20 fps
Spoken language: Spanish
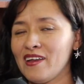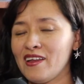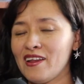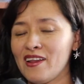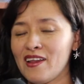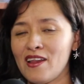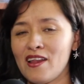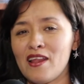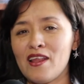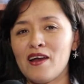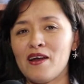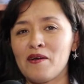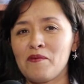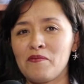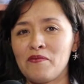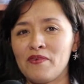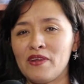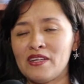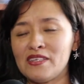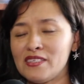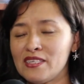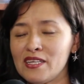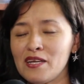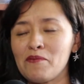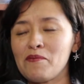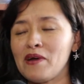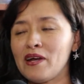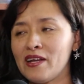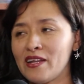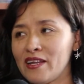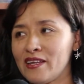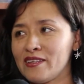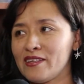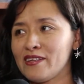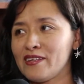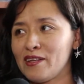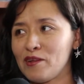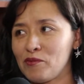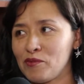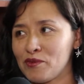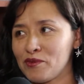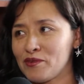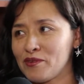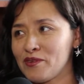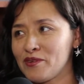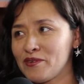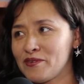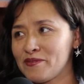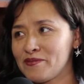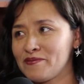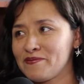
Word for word: La felicidad más grande del mundo. De